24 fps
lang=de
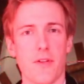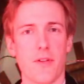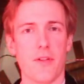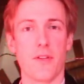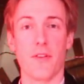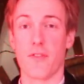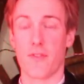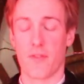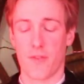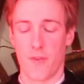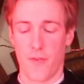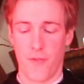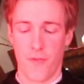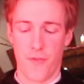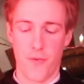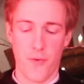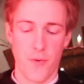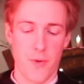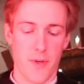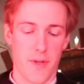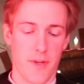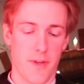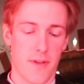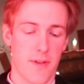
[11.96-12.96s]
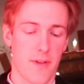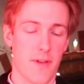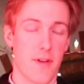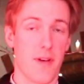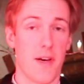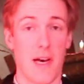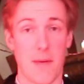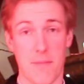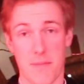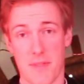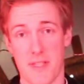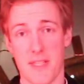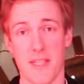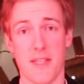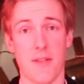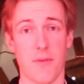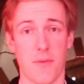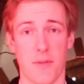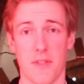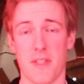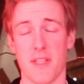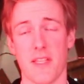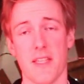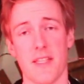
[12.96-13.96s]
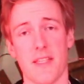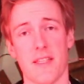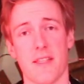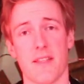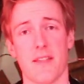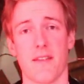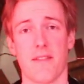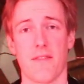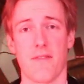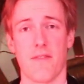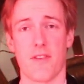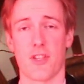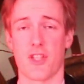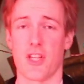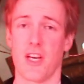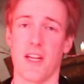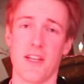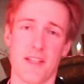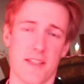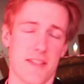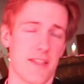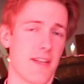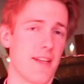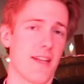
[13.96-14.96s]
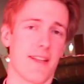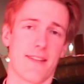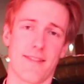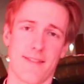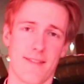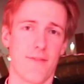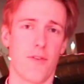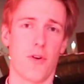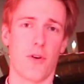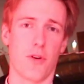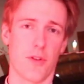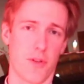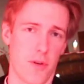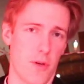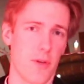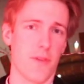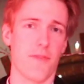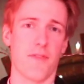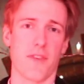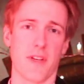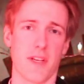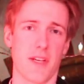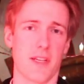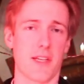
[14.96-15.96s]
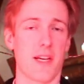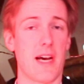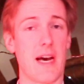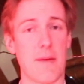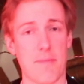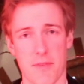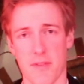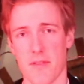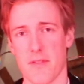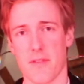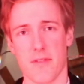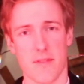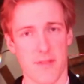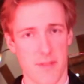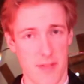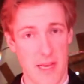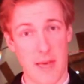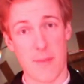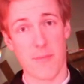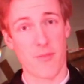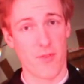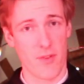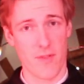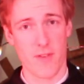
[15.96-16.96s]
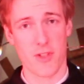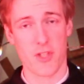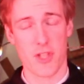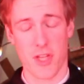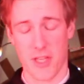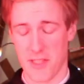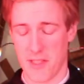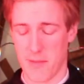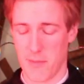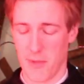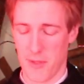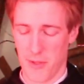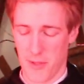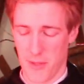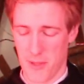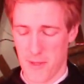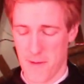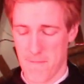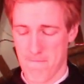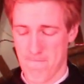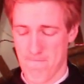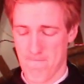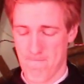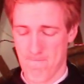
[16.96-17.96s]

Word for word: Dieses Gefühl haben Sie und ich wahrscheinlich in den letzten Wochen häufiger gehabt und haben Sie wahrscheinlich immer noch.